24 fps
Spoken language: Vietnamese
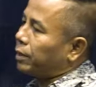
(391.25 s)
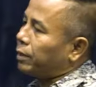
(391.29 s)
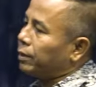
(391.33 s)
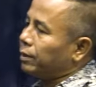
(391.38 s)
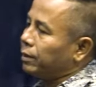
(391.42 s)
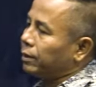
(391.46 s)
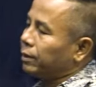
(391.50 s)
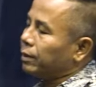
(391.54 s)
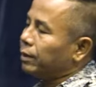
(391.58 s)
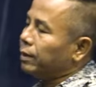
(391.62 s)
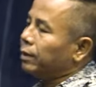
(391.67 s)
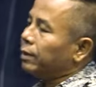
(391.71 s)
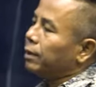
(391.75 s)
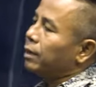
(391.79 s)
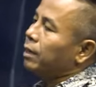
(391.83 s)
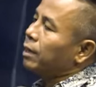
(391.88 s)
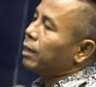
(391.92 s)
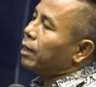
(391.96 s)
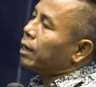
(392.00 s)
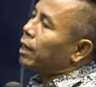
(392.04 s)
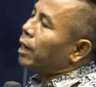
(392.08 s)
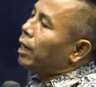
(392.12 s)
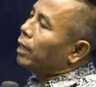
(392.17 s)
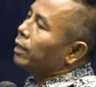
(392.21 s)
thay
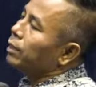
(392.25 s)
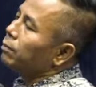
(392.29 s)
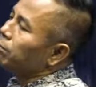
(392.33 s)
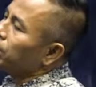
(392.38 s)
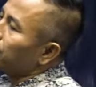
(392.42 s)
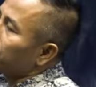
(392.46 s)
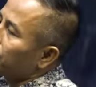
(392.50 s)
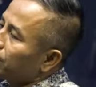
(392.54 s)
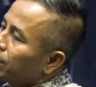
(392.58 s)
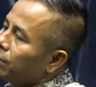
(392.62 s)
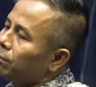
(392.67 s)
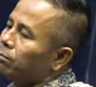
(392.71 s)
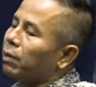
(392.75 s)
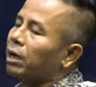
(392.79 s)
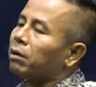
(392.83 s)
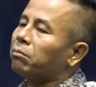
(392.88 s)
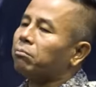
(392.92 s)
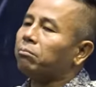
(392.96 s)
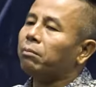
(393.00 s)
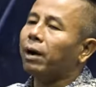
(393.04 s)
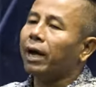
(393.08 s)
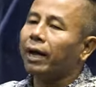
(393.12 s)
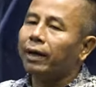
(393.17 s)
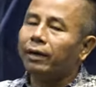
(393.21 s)
hay niệm mất niệm
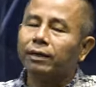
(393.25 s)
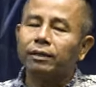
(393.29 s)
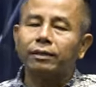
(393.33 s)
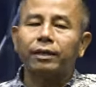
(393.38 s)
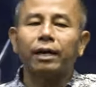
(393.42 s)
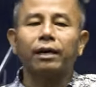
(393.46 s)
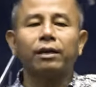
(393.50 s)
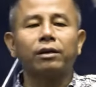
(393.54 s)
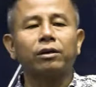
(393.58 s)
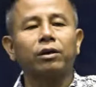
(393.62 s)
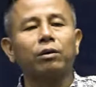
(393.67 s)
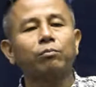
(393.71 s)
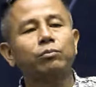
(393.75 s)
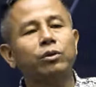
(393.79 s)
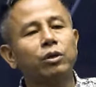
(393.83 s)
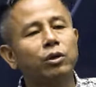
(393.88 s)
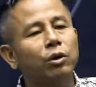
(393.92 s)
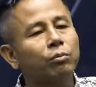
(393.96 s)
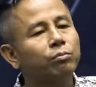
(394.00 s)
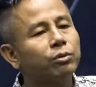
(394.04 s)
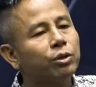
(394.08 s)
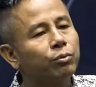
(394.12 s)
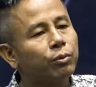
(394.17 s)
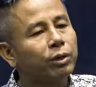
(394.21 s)
mình men tại cầm
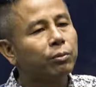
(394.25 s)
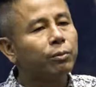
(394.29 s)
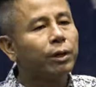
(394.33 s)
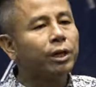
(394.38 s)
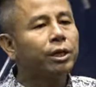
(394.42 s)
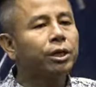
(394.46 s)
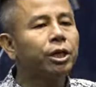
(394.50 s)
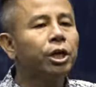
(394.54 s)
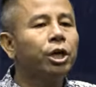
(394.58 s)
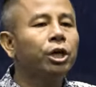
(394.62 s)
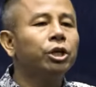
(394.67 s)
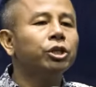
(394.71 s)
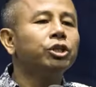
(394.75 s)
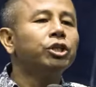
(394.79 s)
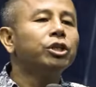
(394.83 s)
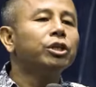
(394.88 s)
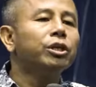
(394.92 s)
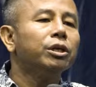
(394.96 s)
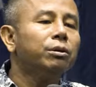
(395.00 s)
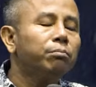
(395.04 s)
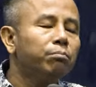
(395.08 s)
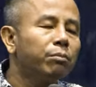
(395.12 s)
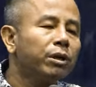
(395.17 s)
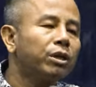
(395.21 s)
chồn nôm chư vật thay
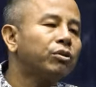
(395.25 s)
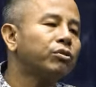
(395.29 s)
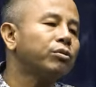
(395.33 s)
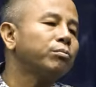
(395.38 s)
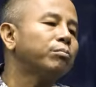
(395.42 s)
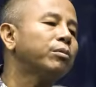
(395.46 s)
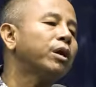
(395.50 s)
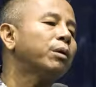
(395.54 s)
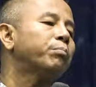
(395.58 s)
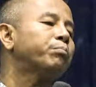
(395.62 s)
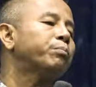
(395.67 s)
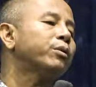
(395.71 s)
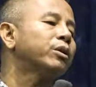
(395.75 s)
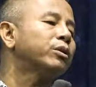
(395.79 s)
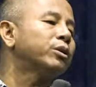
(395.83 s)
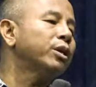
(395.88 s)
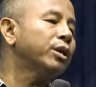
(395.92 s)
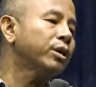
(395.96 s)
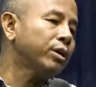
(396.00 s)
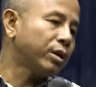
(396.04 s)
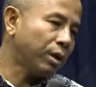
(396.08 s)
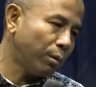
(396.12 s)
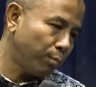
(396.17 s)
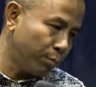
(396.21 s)
chia niệm mất sầm rậpประเ
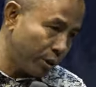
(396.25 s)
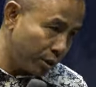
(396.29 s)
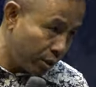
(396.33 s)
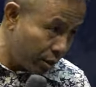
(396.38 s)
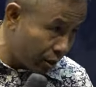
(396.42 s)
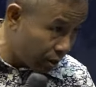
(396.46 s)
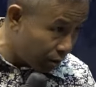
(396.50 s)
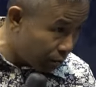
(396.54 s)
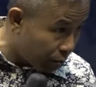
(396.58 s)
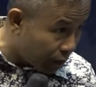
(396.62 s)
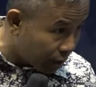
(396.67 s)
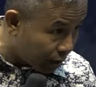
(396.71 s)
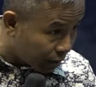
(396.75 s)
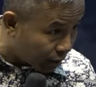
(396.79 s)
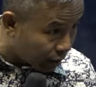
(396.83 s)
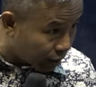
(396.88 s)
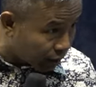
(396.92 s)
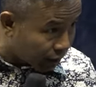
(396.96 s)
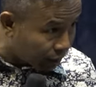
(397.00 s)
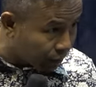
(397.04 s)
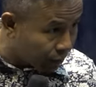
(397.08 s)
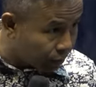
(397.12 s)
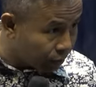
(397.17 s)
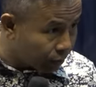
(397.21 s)
ทศ Campuchia được bao nhiêu
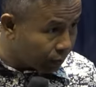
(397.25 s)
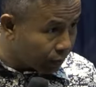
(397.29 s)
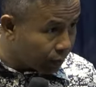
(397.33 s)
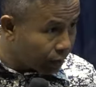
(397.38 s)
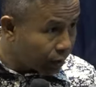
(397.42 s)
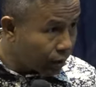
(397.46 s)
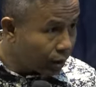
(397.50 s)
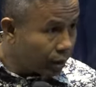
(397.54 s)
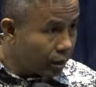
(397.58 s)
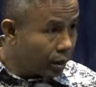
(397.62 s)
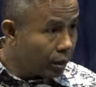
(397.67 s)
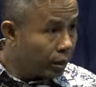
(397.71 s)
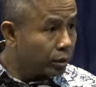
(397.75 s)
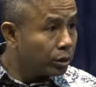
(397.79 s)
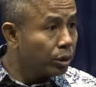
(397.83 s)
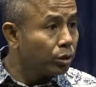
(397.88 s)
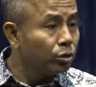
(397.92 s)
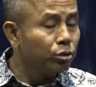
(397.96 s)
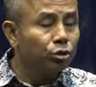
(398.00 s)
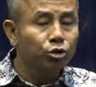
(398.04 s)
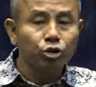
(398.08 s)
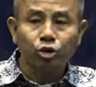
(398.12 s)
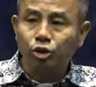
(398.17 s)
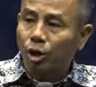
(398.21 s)

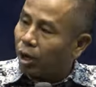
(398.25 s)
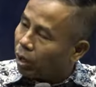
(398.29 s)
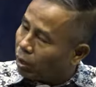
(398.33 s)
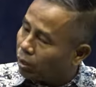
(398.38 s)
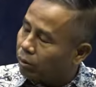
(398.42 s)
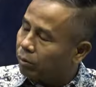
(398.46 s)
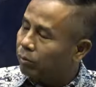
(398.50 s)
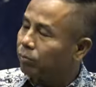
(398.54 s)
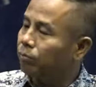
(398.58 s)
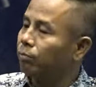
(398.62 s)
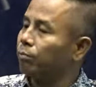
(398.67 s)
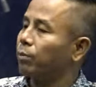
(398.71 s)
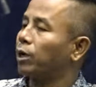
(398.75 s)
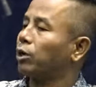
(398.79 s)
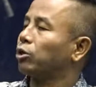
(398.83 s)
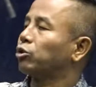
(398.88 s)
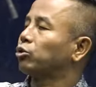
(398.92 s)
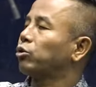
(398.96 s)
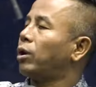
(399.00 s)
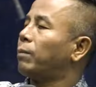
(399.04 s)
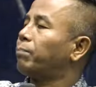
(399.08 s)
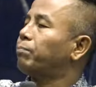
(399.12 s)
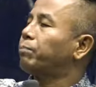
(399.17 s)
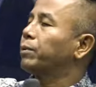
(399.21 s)
nhưng trong phần
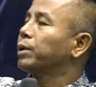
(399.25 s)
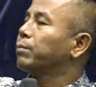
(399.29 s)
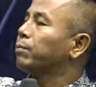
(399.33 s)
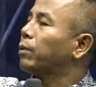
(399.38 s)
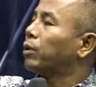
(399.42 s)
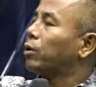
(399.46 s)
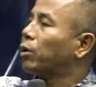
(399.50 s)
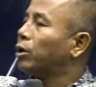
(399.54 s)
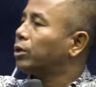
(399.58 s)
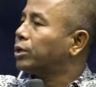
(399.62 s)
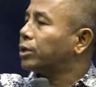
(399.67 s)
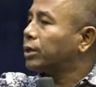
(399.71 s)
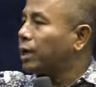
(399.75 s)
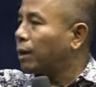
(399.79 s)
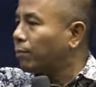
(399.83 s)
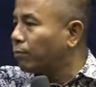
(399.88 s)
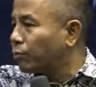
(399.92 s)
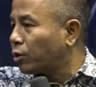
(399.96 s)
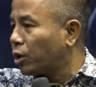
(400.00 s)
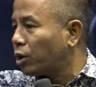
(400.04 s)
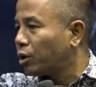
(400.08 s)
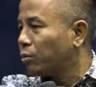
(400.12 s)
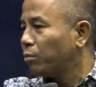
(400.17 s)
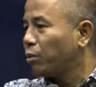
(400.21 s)
top pi mà rồi
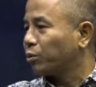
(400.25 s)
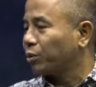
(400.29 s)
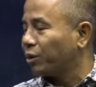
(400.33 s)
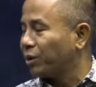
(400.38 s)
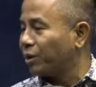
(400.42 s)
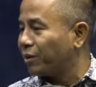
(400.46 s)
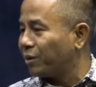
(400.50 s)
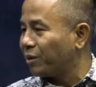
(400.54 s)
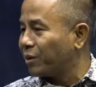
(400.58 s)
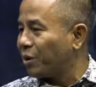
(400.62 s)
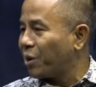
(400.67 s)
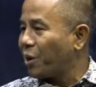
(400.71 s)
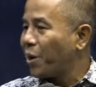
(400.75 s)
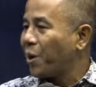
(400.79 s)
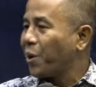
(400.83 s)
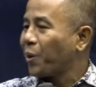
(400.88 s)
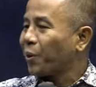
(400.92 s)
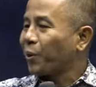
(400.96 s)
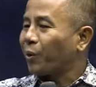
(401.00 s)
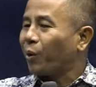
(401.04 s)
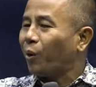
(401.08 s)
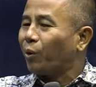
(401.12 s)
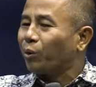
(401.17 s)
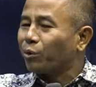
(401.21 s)
năm tờ nó một tiền
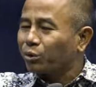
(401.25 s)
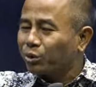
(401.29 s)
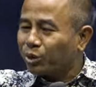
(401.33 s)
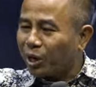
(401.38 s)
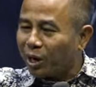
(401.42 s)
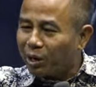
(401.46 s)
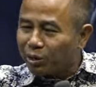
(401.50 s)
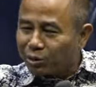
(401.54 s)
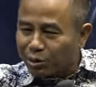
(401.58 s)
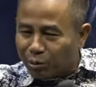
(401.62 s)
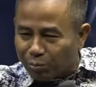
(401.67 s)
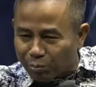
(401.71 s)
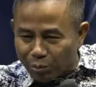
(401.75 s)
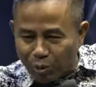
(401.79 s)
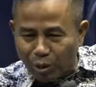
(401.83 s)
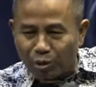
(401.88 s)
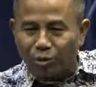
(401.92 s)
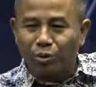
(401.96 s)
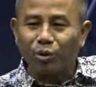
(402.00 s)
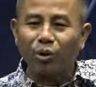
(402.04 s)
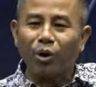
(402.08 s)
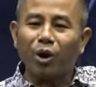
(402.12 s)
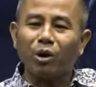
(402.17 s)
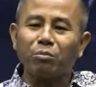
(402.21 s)
con trai chồng
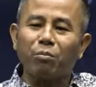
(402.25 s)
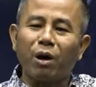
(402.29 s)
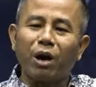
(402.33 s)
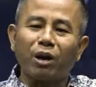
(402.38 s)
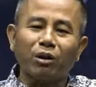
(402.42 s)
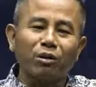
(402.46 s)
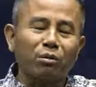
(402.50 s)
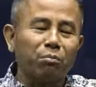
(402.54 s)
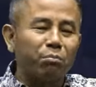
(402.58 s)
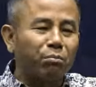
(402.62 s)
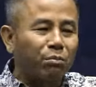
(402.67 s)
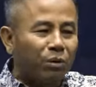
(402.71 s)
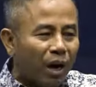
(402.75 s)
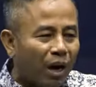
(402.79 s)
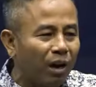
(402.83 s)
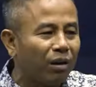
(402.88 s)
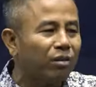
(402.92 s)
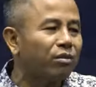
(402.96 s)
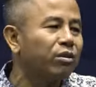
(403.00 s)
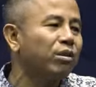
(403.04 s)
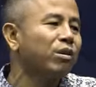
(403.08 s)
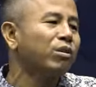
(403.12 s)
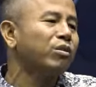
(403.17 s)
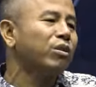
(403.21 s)
non coi ban đồng
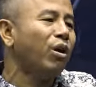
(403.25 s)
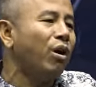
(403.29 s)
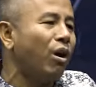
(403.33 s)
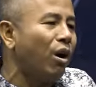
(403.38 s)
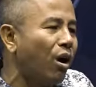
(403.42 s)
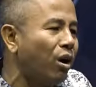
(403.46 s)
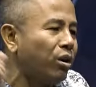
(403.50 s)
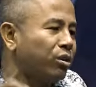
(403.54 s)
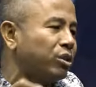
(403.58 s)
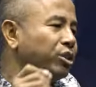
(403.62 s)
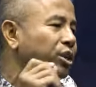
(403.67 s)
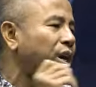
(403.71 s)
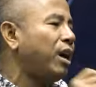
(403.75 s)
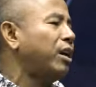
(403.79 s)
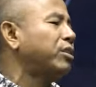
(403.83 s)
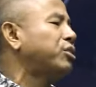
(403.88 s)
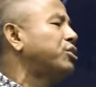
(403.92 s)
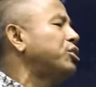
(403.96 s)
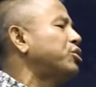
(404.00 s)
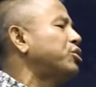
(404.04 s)
na riêng đó cha